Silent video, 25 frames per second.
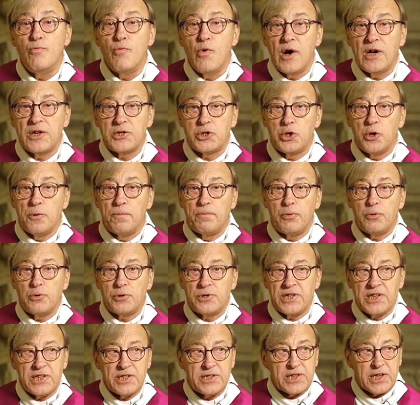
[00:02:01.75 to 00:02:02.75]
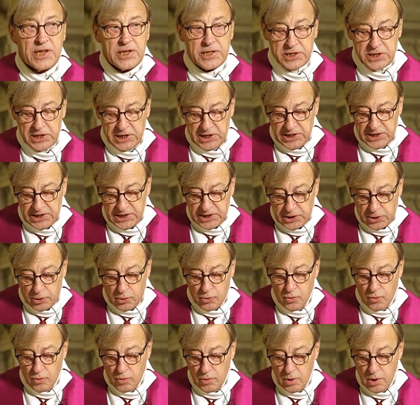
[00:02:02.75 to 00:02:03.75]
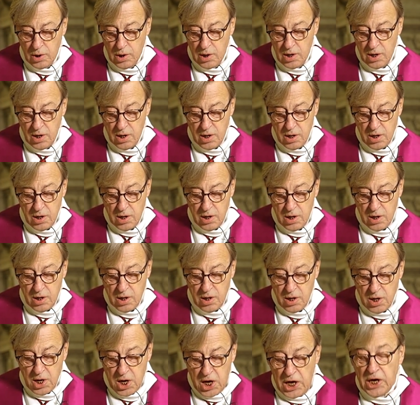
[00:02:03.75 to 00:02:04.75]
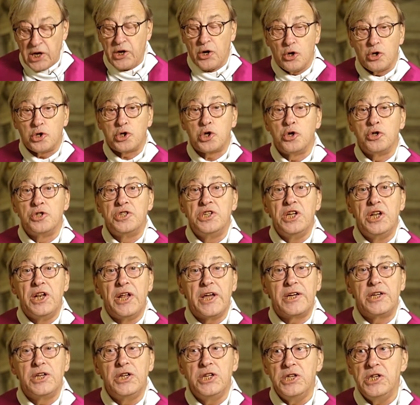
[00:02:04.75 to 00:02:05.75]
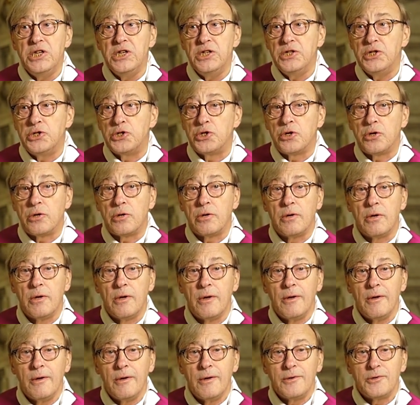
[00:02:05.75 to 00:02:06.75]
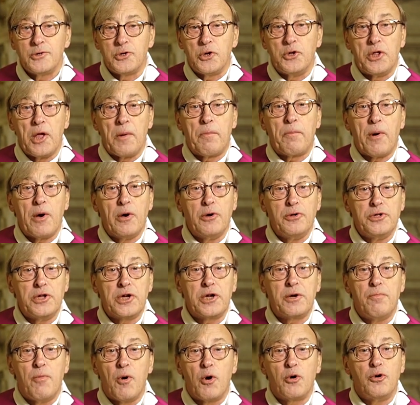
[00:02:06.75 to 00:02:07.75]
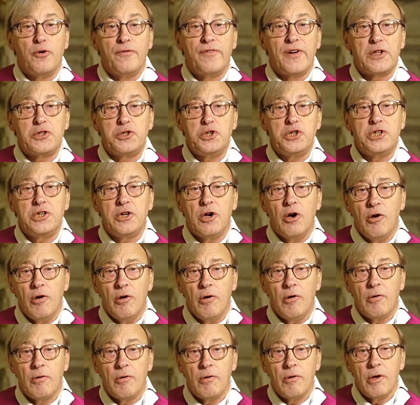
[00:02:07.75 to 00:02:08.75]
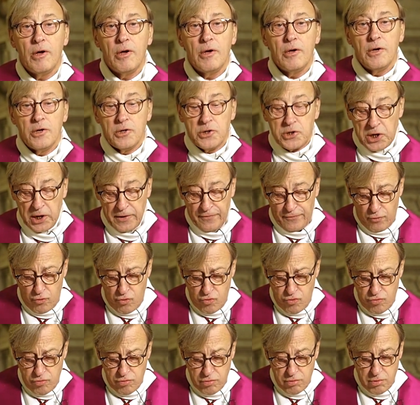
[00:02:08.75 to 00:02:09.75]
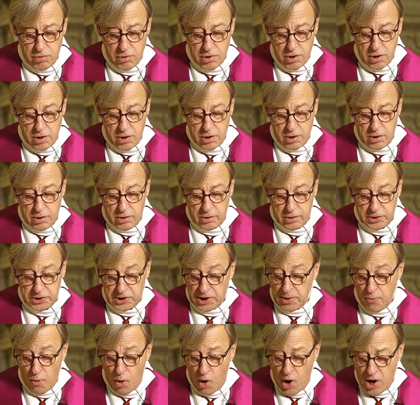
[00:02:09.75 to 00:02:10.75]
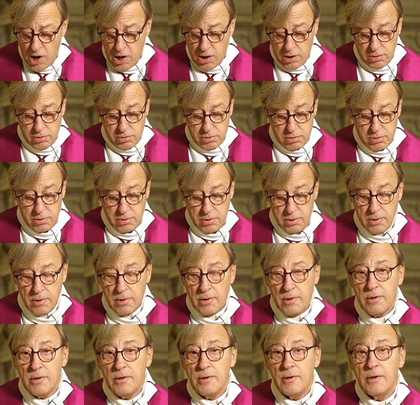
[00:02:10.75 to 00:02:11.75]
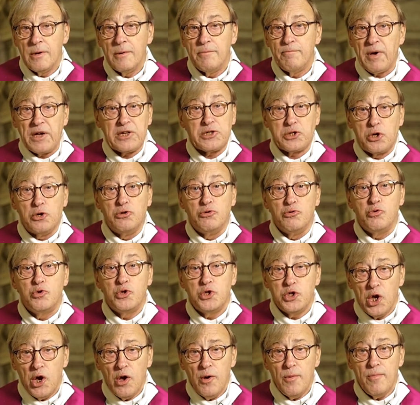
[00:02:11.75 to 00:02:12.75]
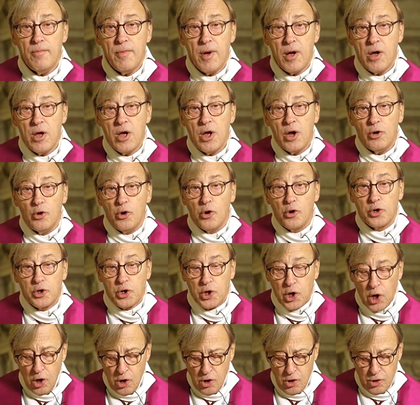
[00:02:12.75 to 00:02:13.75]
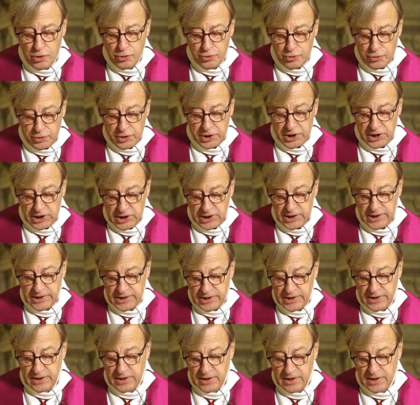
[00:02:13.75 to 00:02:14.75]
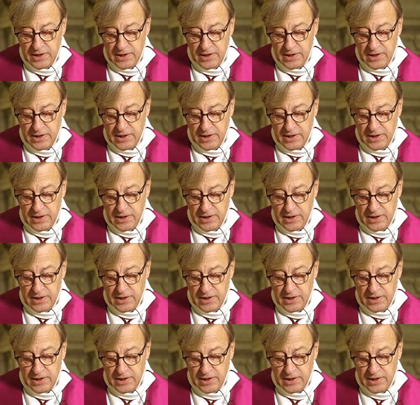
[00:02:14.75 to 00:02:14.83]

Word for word: moins se poser cette question. Et quand je dis l'Église, ce n'est pas uniquement le Vatican, c'est vous, c'est moi, parce que nous sommes le corps du Christ.